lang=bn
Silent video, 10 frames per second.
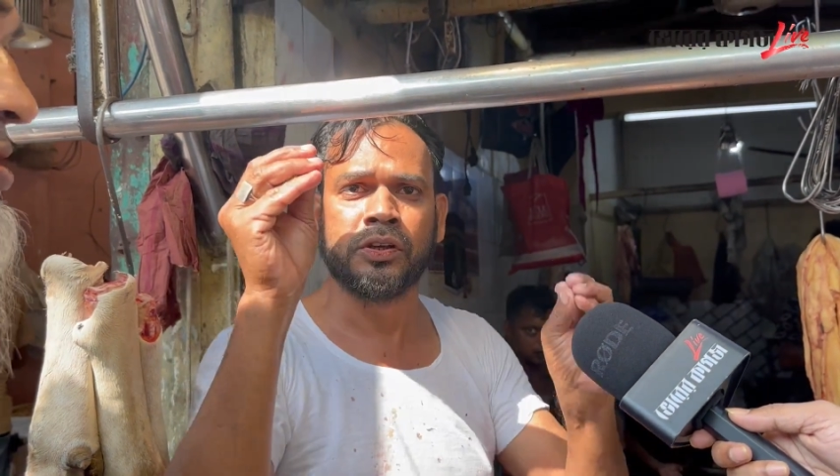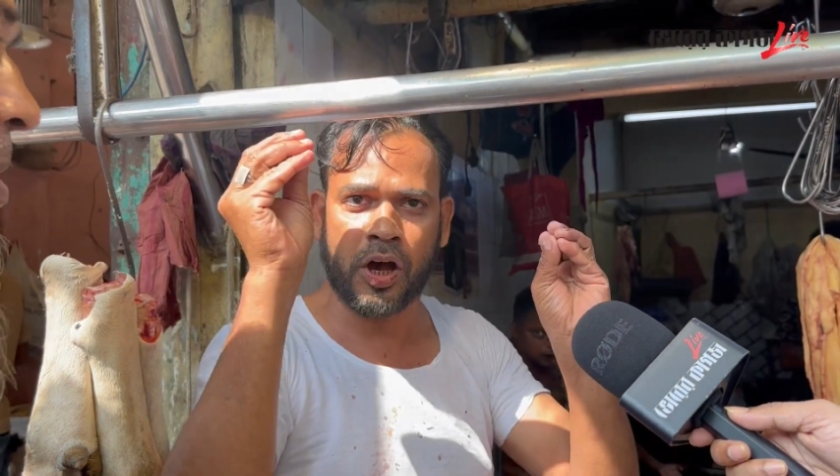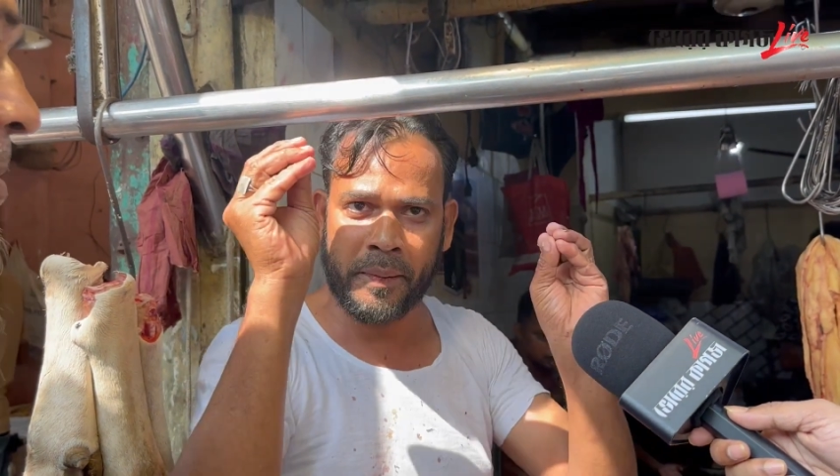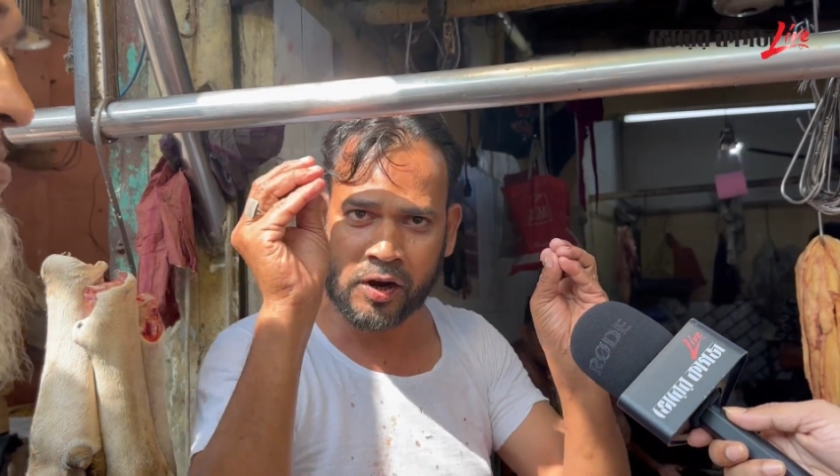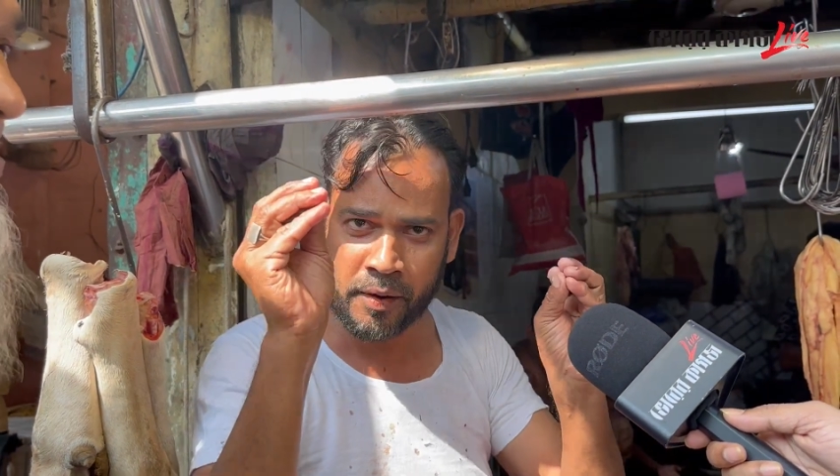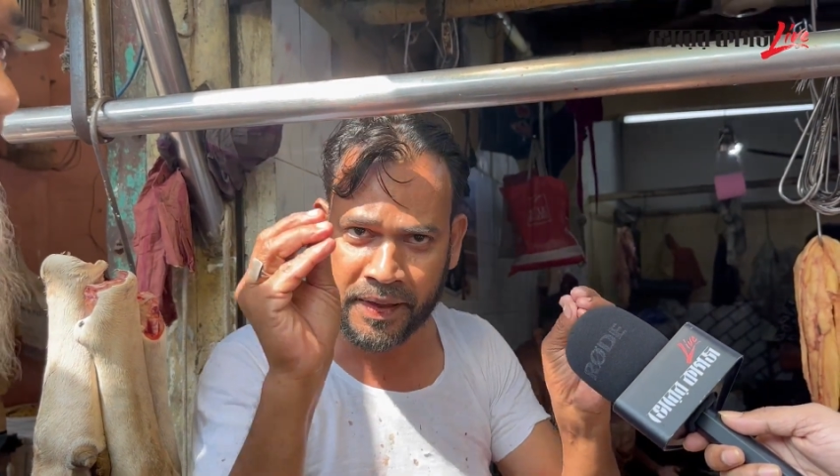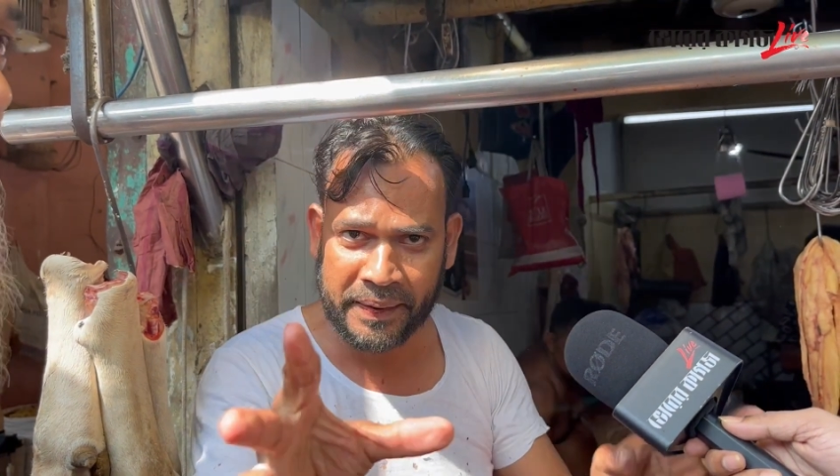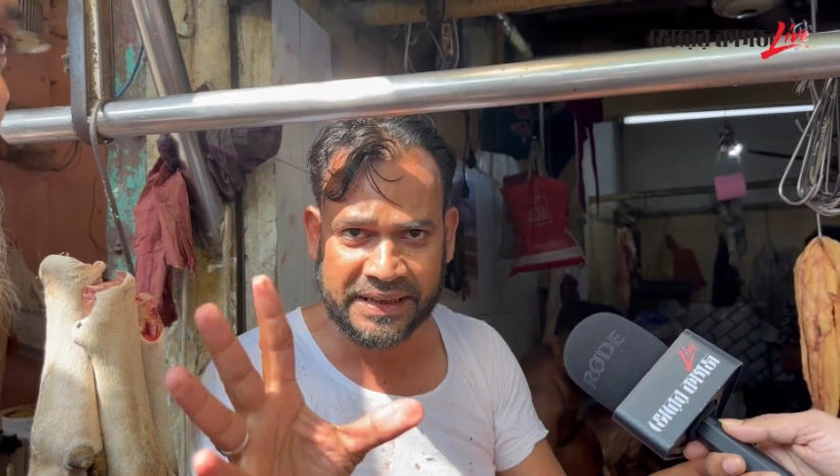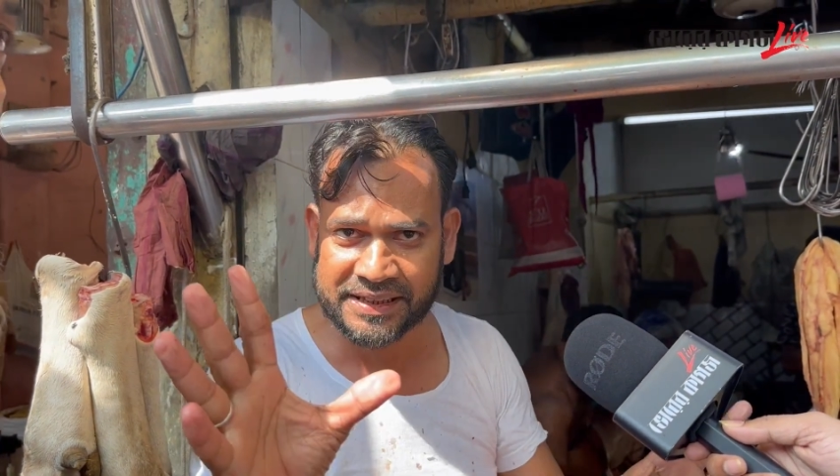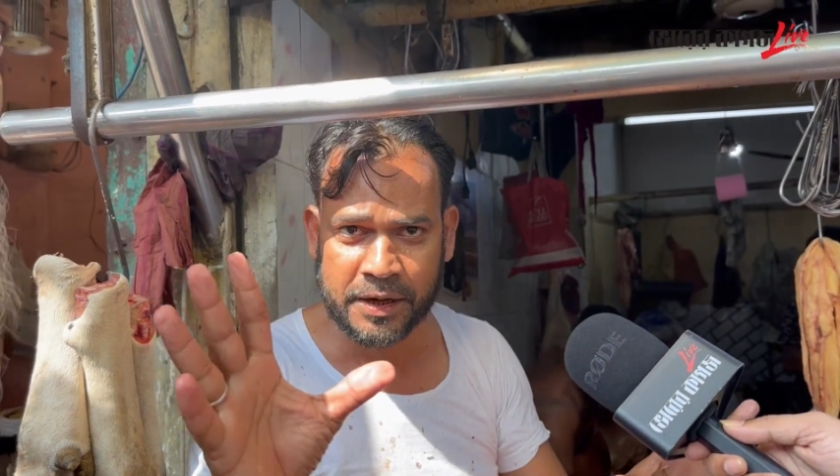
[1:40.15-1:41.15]
সবার কম দাম
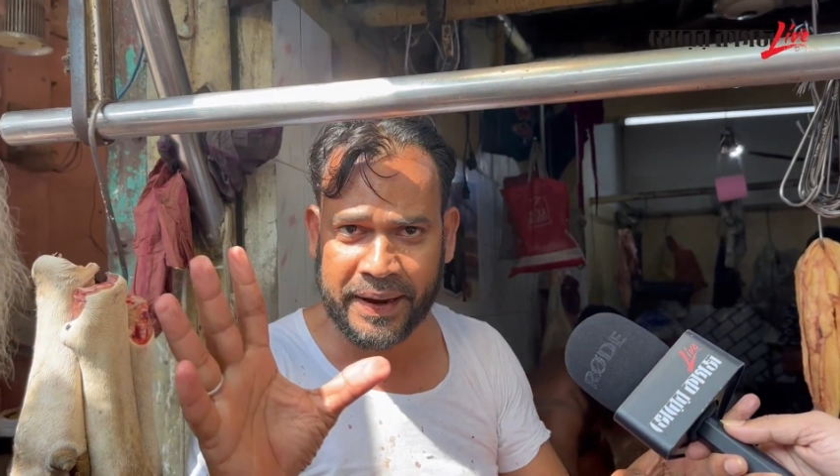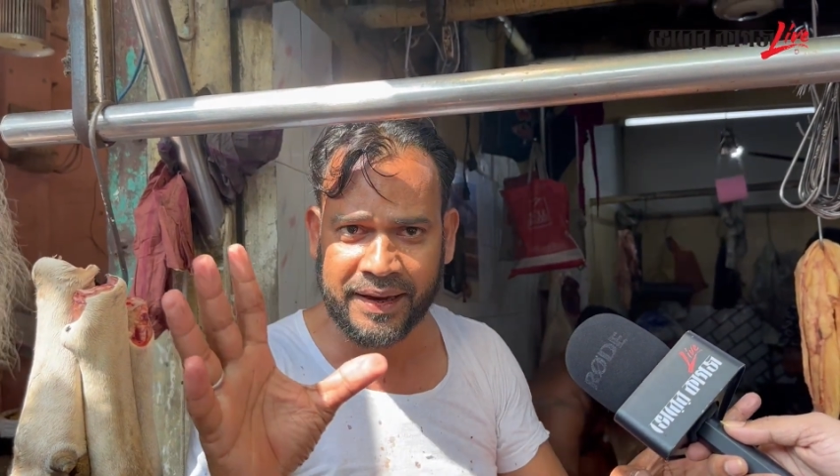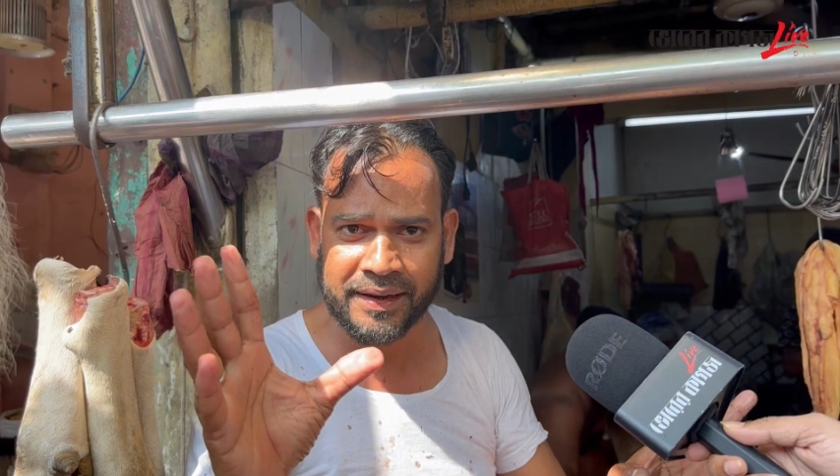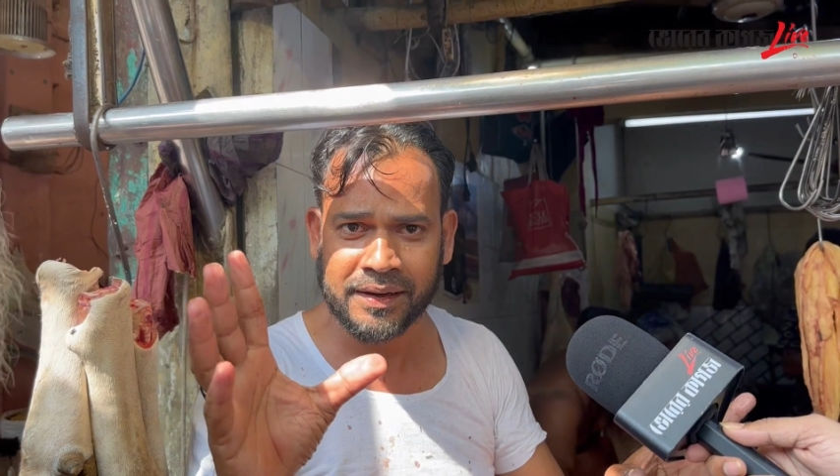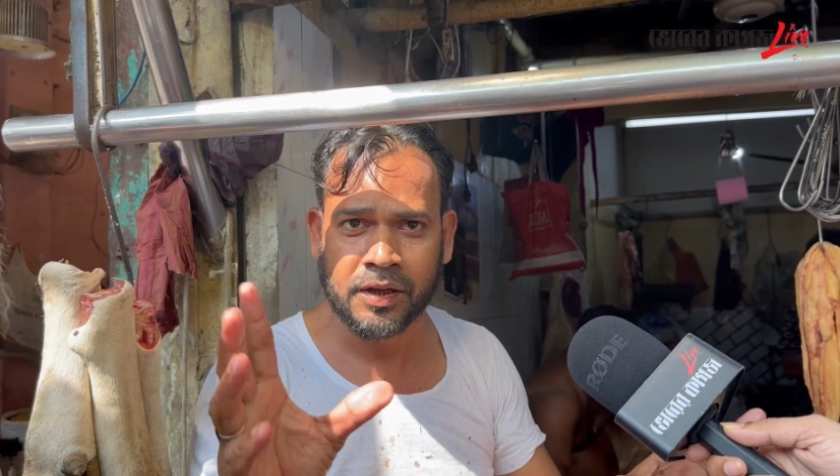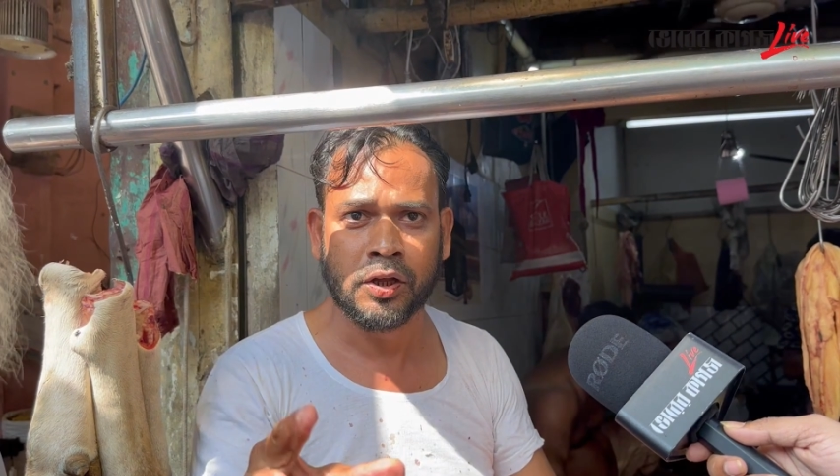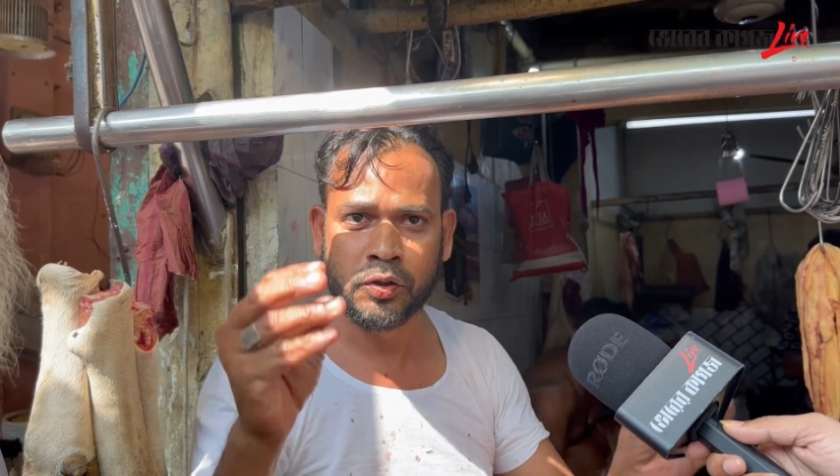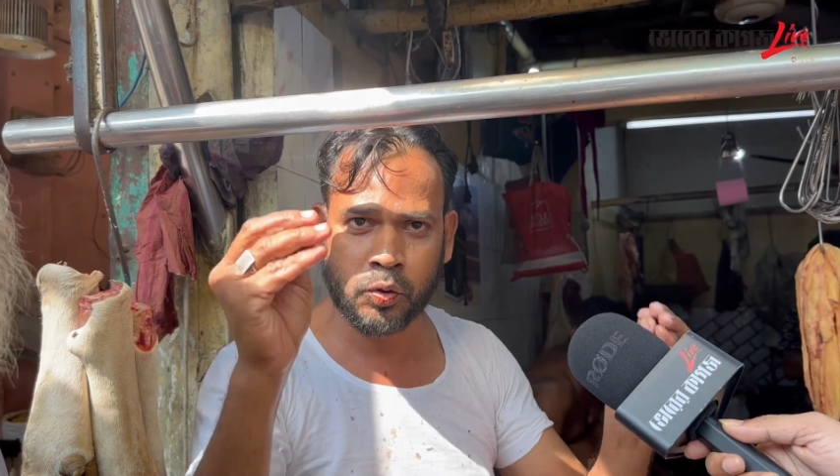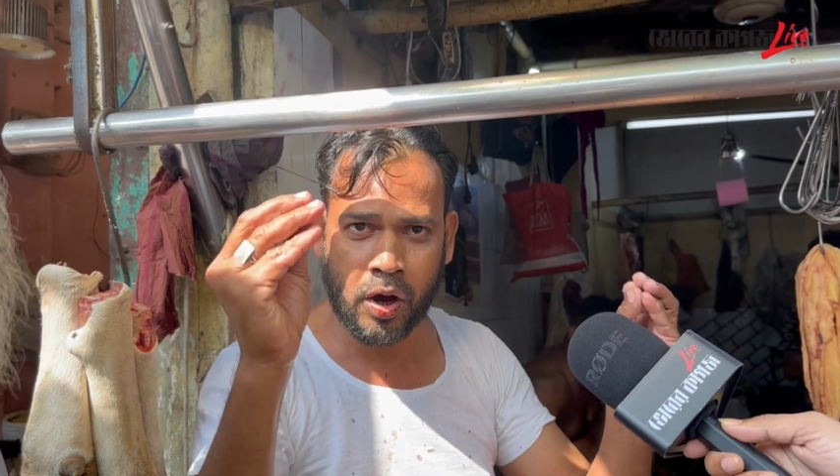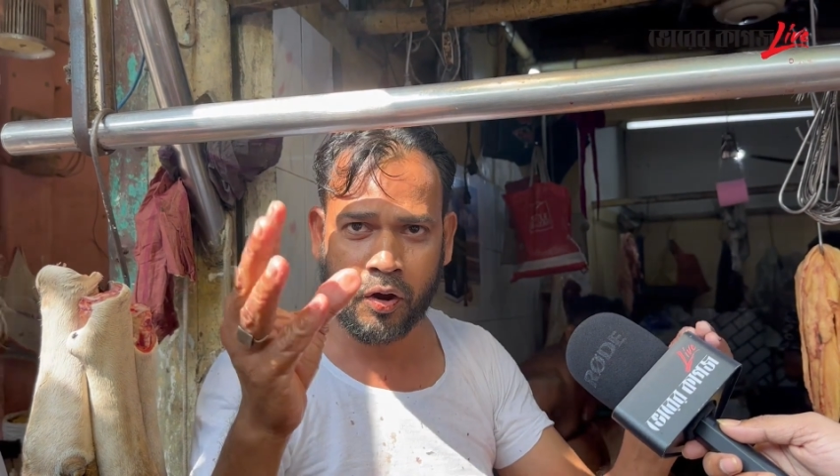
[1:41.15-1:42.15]
পাইতেছে ভাই দোয়া